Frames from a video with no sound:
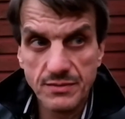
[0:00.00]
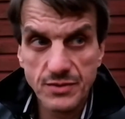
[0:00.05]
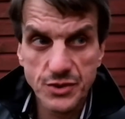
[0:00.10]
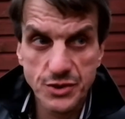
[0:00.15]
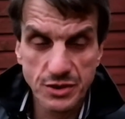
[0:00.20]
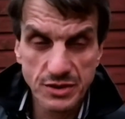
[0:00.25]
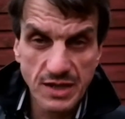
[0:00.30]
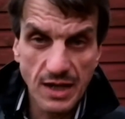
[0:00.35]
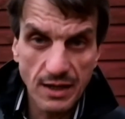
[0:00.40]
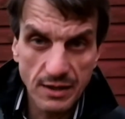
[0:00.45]

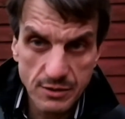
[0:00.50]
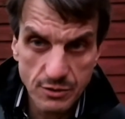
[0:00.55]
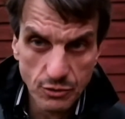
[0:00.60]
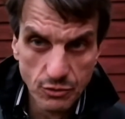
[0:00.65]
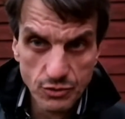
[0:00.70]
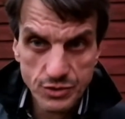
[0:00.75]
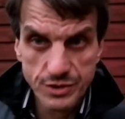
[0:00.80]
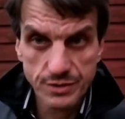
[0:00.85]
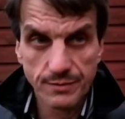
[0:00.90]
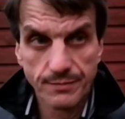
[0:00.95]
считает
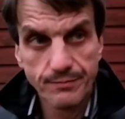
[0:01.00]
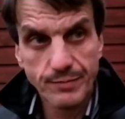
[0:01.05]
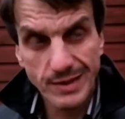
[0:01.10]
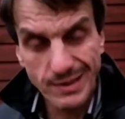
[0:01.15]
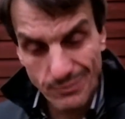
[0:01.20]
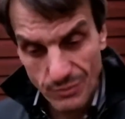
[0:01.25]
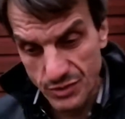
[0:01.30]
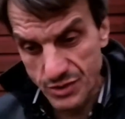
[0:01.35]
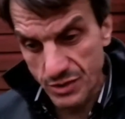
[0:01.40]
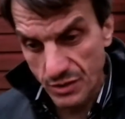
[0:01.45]
нужным,
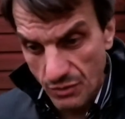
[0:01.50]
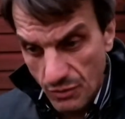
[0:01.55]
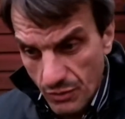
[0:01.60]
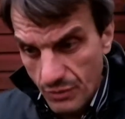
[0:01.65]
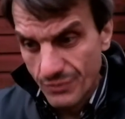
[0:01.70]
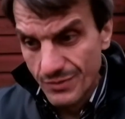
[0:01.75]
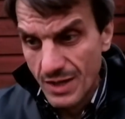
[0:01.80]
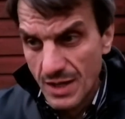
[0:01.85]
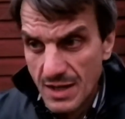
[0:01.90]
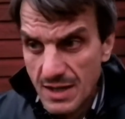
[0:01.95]
потому что
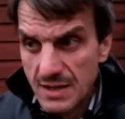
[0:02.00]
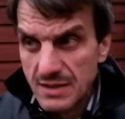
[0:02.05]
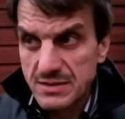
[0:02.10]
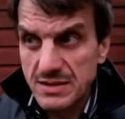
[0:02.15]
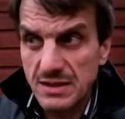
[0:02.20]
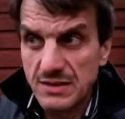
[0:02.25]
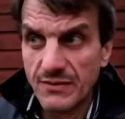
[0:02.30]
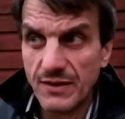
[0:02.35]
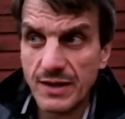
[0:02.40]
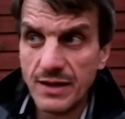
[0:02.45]
он
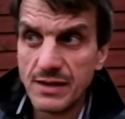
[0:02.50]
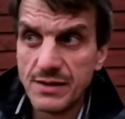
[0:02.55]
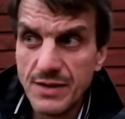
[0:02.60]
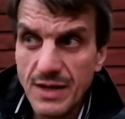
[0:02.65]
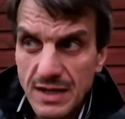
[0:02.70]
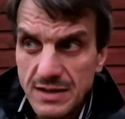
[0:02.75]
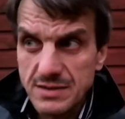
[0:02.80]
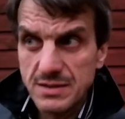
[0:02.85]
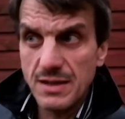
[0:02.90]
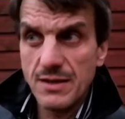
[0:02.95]
сотворил
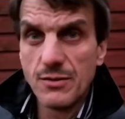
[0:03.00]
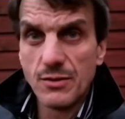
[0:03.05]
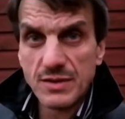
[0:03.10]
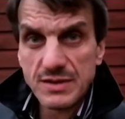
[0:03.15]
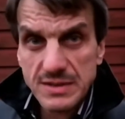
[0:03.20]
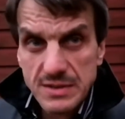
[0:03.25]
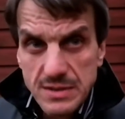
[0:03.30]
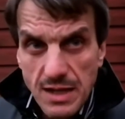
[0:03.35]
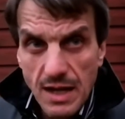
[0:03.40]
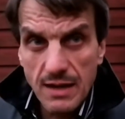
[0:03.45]
нас, и
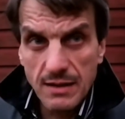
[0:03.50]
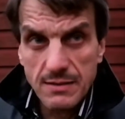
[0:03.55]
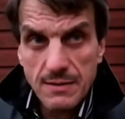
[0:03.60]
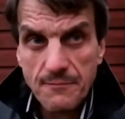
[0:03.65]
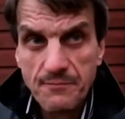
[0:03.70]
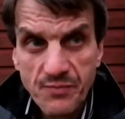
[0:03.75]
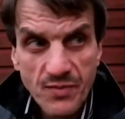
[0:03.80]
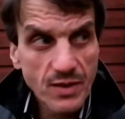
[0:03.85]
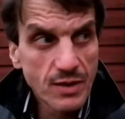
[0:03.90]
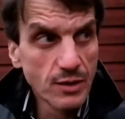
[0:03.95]
он знает,
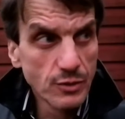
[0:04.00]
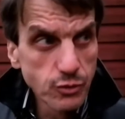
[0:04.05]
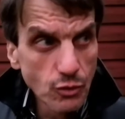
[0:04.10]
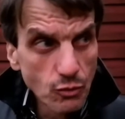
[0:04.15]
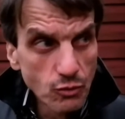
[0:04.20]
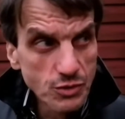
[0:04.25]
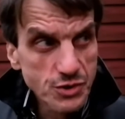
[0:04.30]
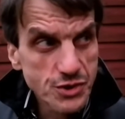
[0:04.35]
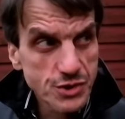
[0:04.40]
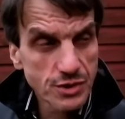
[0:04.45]

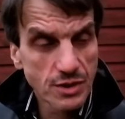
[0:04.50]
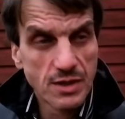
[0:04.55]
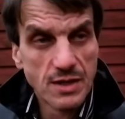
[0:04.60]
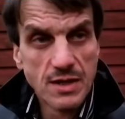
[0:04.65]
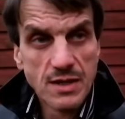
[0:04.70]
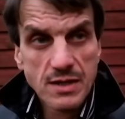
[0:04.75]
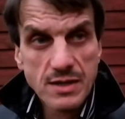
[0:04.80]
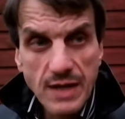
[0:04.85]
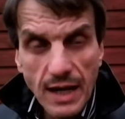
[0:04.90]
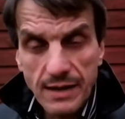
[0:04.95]
лучше,
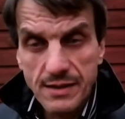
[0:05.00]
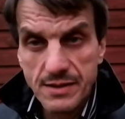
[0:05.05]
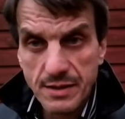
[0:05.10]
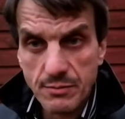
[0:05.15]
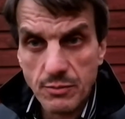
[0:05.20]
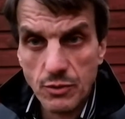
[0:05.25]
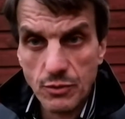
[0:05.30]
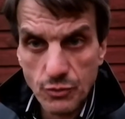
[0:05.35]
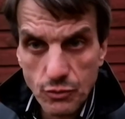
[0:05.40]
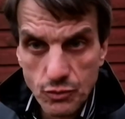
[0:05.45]
как
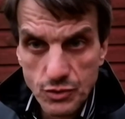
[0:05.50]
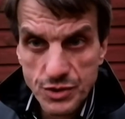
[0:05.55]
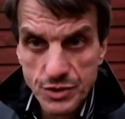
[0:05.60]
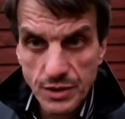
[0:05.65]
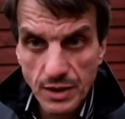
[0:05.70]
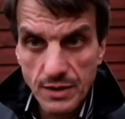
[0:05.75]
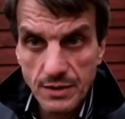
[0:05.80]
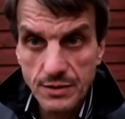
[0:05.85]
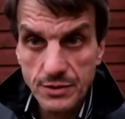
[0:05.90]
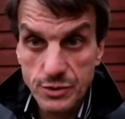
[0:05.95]
ему
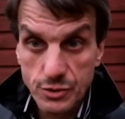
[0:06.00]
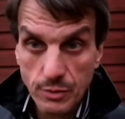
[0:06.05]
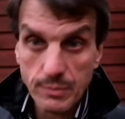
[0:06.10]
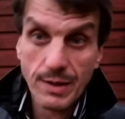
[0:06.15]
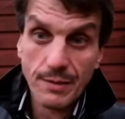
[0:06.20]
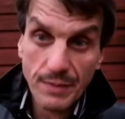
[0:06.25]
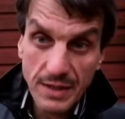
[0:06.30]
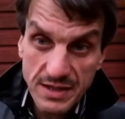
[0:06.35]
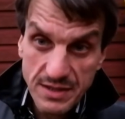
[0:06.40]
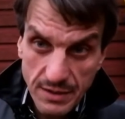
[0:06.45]
нужно,
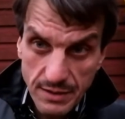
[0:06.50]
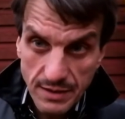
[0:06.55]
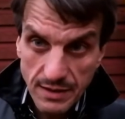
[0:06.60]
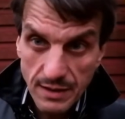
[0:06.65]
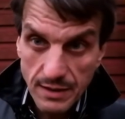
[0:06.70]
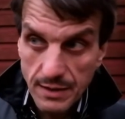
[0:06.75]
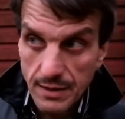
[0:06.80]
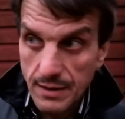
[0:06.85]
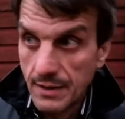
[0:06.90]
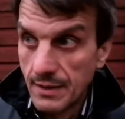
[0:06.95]
чтобы мы
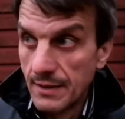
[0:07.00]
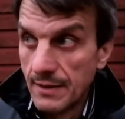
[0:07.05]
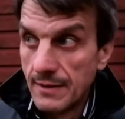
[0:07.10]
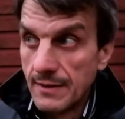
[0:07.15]
делали.